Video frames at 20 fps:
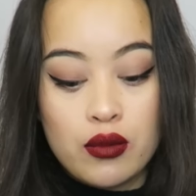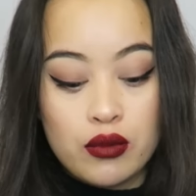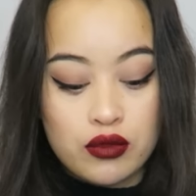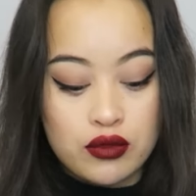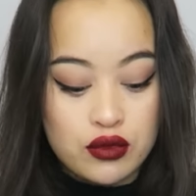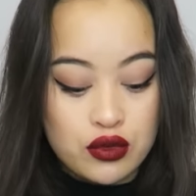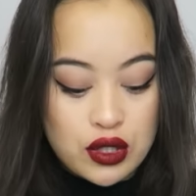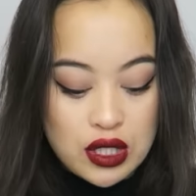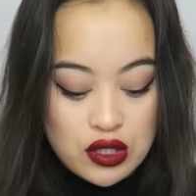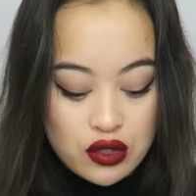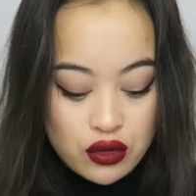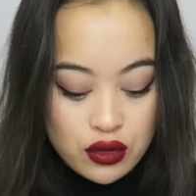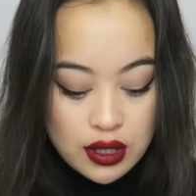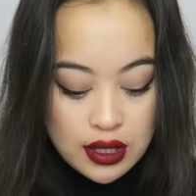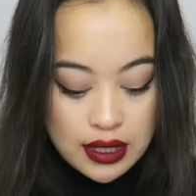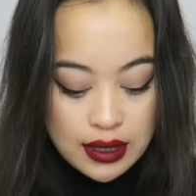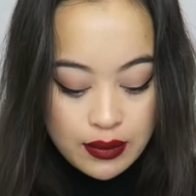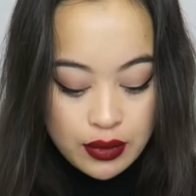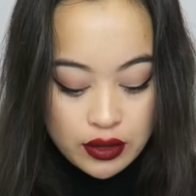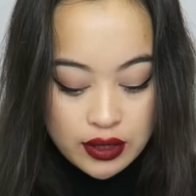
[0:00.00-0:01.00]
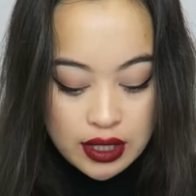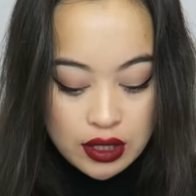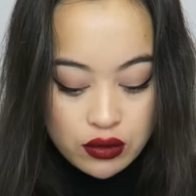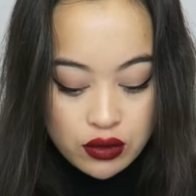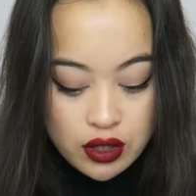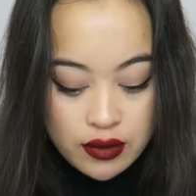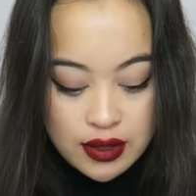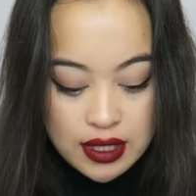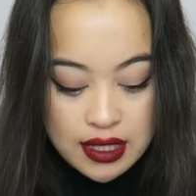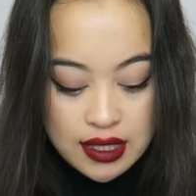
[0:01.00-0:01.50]
Bon, c'est sûr, les
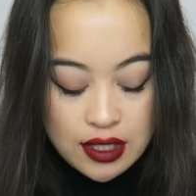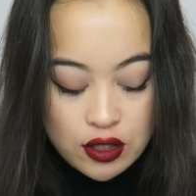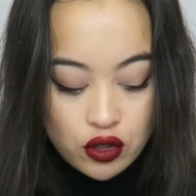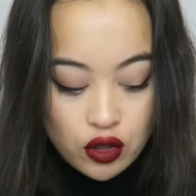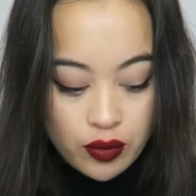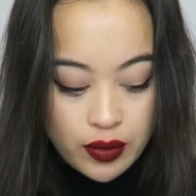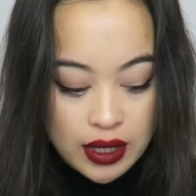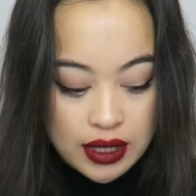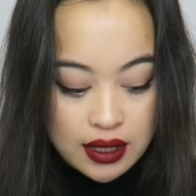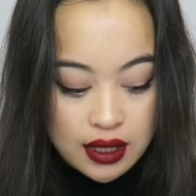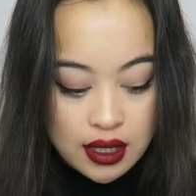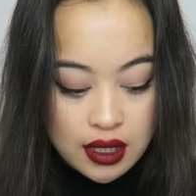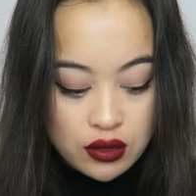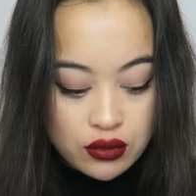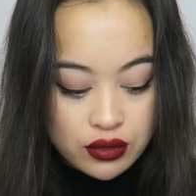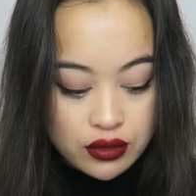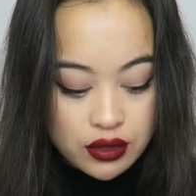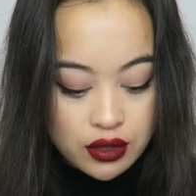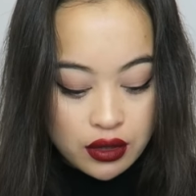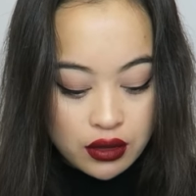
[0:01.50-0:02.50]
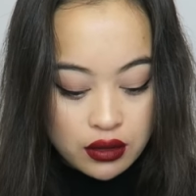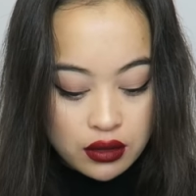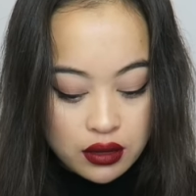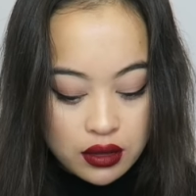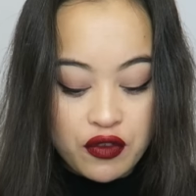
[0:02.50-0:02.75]
pantalons comme ça, ça dure pas très longtemps.